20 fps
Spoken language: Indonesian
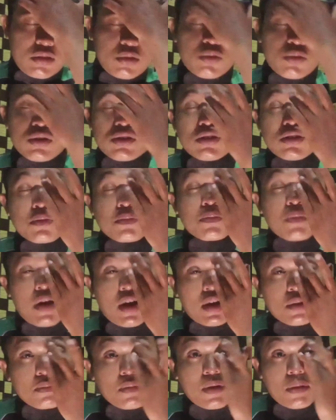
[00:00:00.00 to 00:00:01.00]
itu kenceng
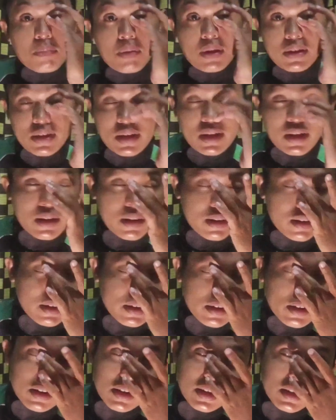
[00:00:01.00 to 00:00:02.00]
banget bapaknya
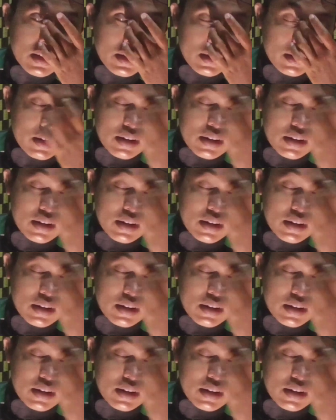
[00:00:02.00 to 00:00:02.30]
ngeri